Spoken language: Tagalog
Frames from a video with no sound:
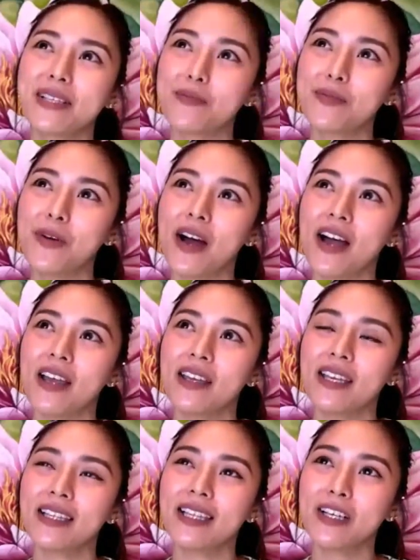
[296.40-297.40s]
sa buhay,
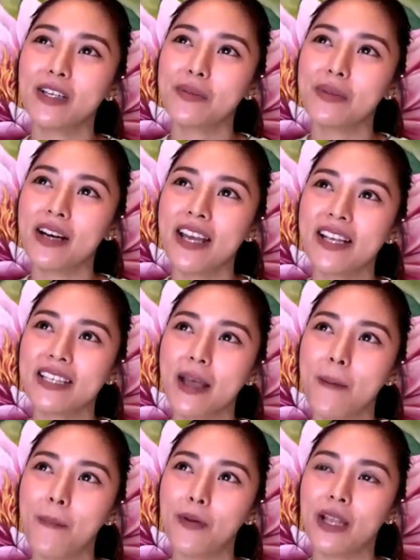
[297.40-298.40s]
yan lang yung mga
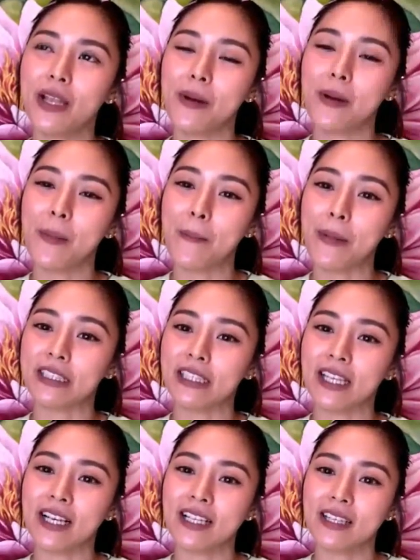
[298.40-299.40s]
example na
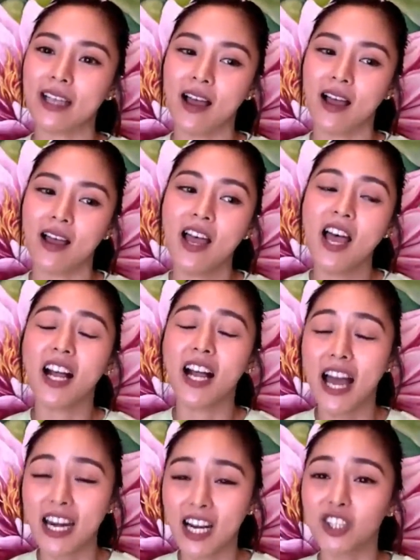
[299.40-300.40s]
magpapatatag sa
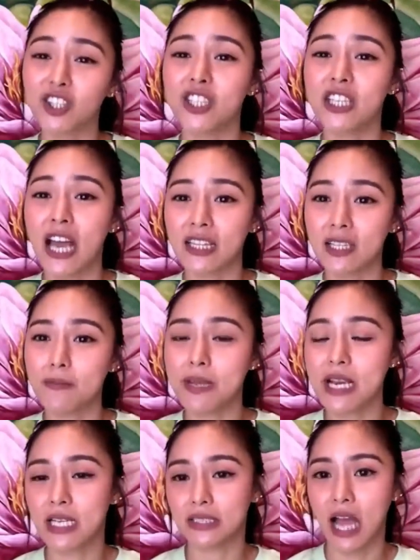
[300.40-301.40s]
character natin
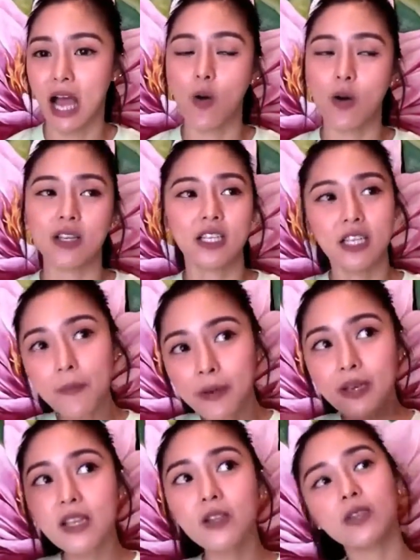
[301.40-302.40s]
bilang tao. Kasi
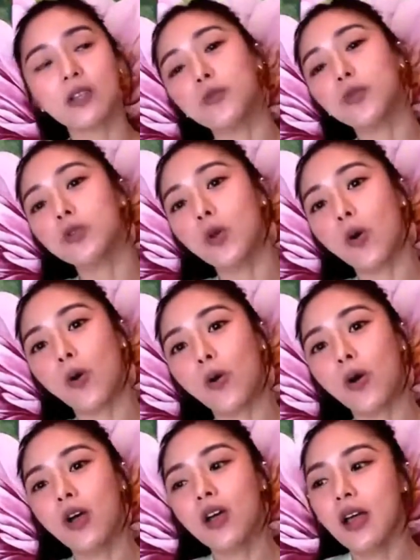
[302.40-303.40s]
syempre, dito sa mundo,
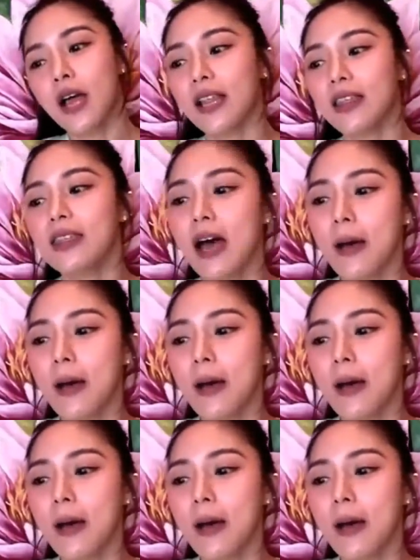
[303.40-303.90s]
ang